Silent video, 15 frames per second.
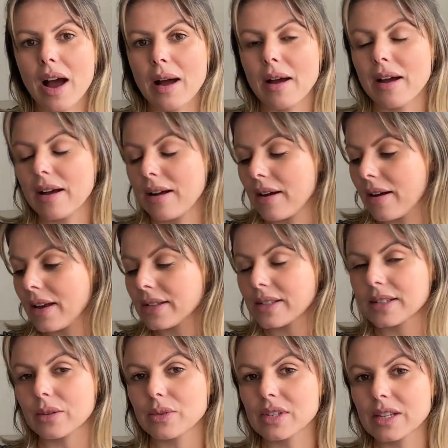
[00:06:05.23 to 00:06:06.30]
a, essas
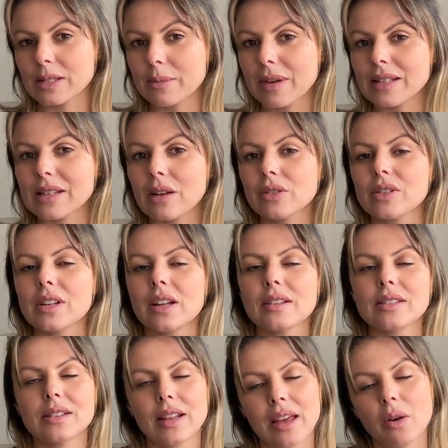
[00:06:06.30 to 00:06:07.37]
calcinhas mais altas que
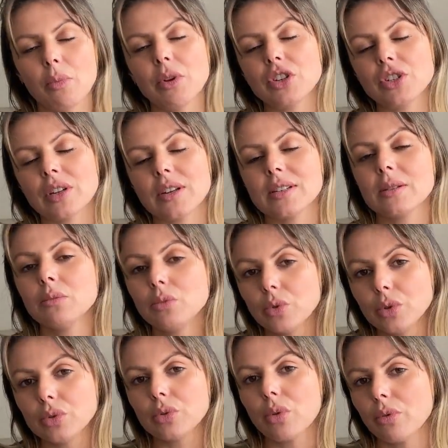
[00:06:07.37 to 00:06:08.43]
elas realmente trazem
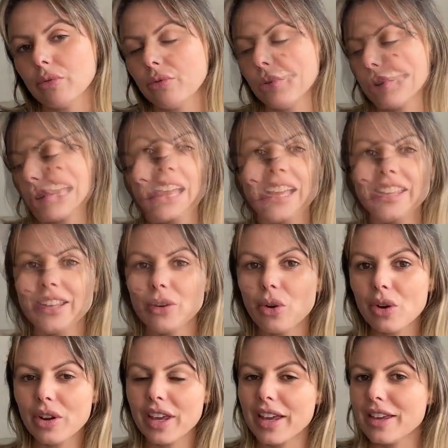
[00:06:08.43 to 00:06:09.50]
muito conforto. E eu
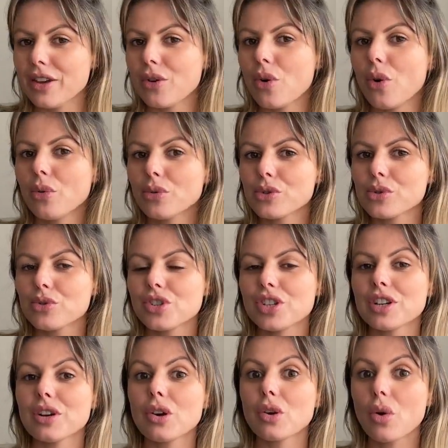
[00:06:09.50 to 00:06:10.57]
coloquei aqui com o
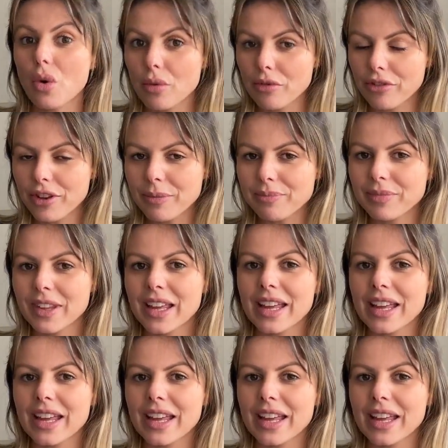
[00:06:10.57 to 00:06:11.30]
sutiã Confi,